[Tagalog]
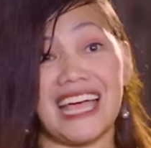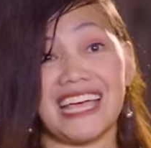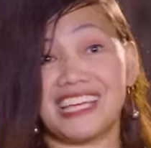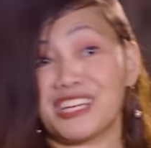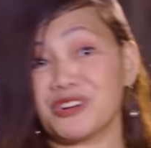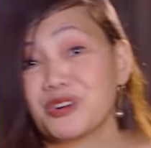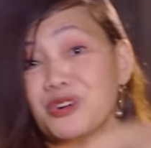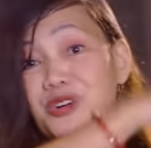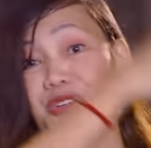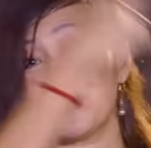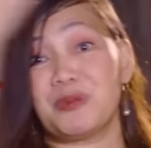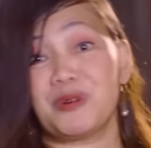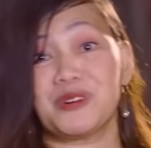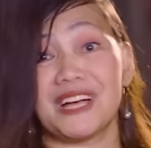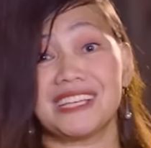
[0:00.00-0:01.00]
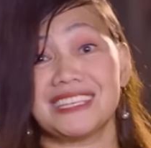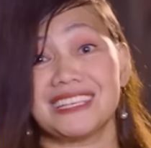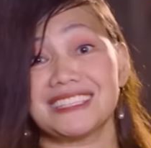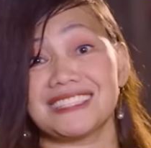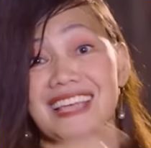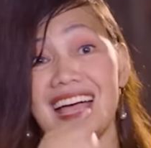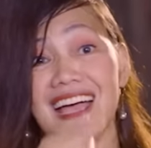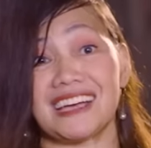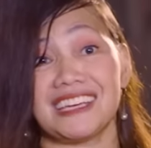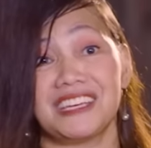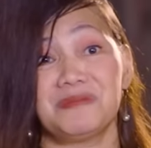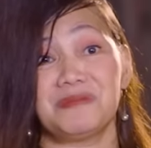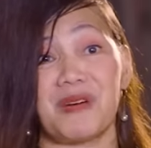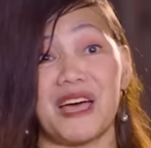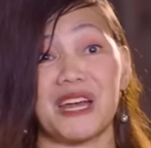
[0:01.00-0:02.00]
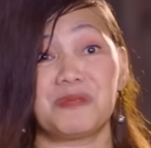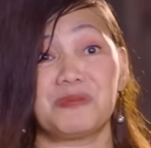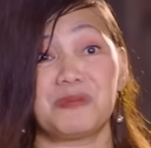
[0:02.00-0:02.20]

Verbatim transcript: na i-roll ko pong ganyan sa akin para